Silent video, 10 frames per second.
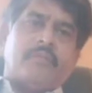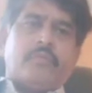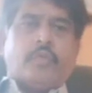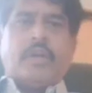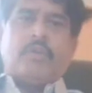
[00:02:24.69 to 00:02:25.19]

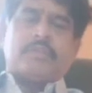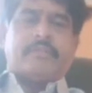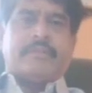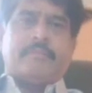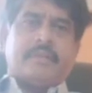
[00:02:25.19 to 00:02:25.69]
ఫుడ్
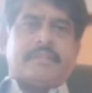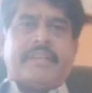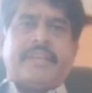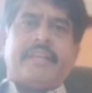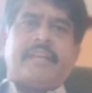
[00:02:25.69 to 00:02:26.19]
అవసరమే మనకు
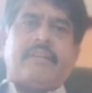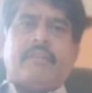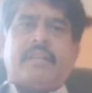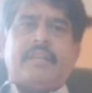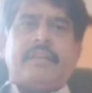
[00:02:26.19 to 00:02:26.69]
తిండి
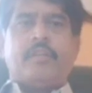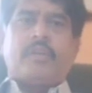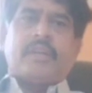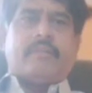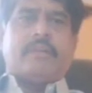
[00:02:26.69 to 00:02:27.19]
కావాలా నీరు
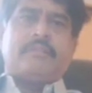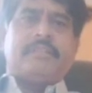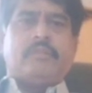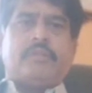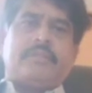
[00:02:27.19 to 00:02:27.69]
కావాలి
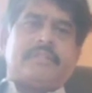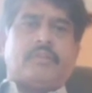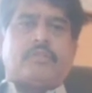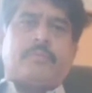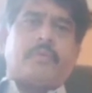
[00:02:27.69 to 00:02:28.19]
జీవిత
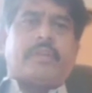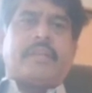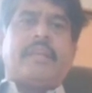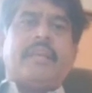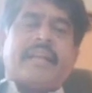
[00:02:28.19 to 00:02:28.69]
సంవత్సరం
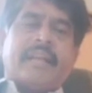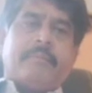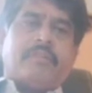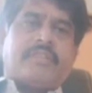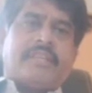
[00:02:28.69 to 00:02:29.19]
పొడిగింది కానీ
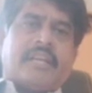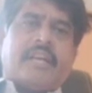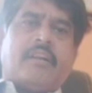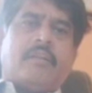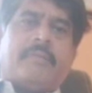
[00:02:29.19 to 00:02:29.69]
మనం
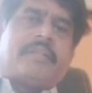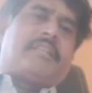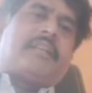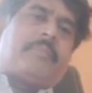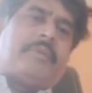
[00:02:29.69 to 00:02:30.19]
శీతాకాలంలో మనం
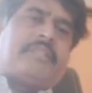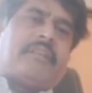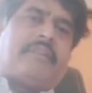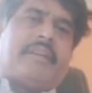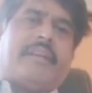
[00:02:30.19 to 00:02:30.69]
చిన్నప్పటి నుంచి
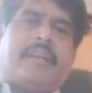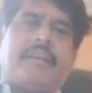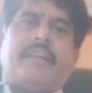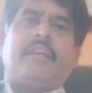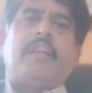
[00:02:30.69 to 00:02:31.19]
అలవాటు
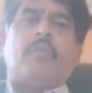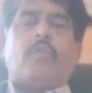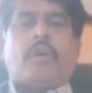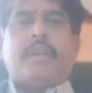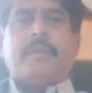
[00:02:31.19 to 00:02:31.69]
ఏంటంటే
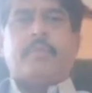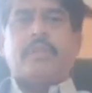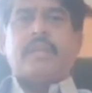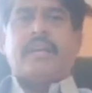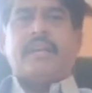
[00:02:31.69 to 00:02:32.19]
వాటర్ ఎప్పుడు
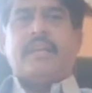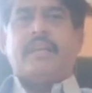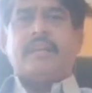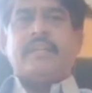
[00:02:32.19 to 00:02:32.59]
తాగాల అంటే